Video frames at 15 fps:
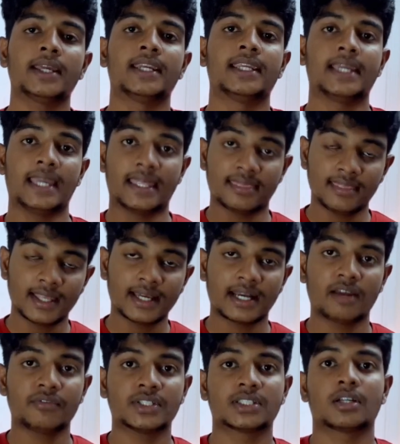நீங்கள் எந்த
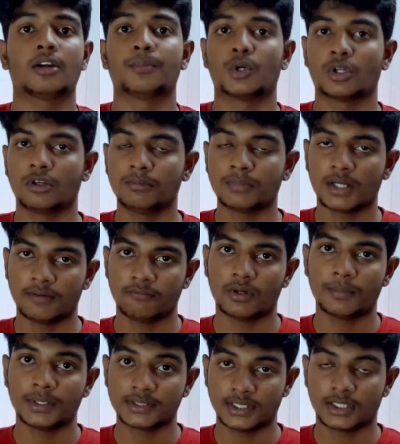கிராஃபிக்ஸ் கார்டு போட்டாலும் கன்ஃபார்மாக